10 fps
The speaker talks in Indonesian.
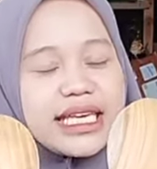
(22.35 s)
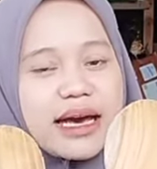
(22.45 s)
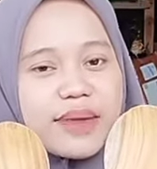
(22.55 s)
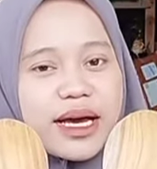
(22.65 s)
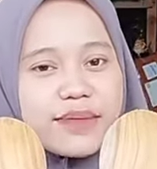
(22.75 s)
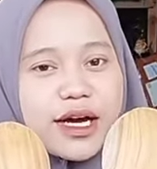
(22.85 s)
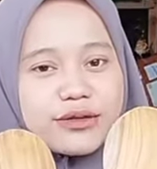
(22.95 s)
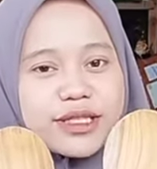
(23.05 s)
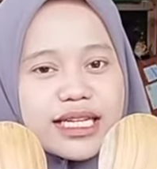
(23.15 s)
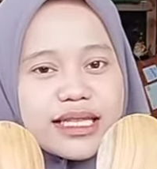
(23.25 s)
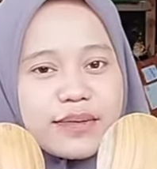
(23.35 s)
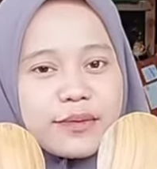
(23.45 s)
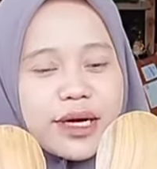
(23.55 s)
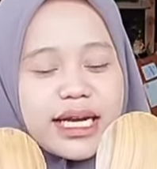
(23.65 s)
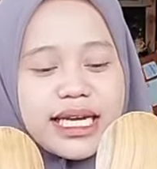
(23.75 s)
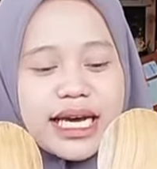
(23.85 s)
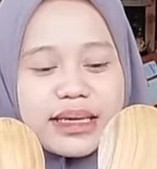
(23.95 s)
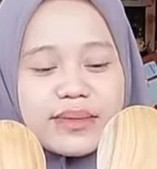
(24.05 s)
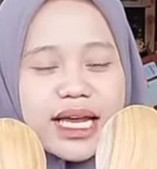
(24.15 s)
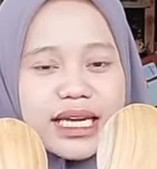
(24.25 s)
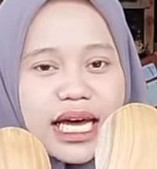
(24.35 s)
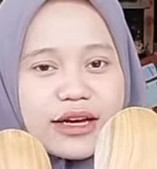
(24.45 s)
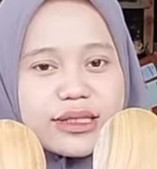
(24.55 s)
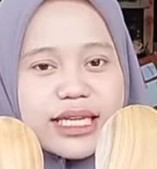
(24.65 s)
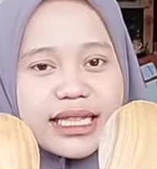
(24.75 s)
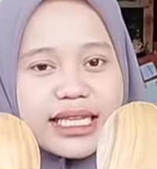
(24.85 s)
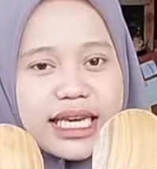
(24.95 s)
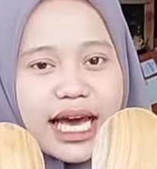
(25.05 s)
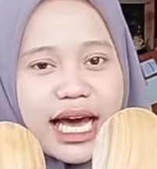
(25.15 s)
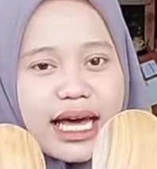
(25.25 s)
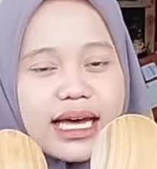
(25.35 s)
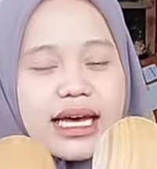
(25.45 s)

yang bahan bakunya terbuat dari bahan kayu jati ya.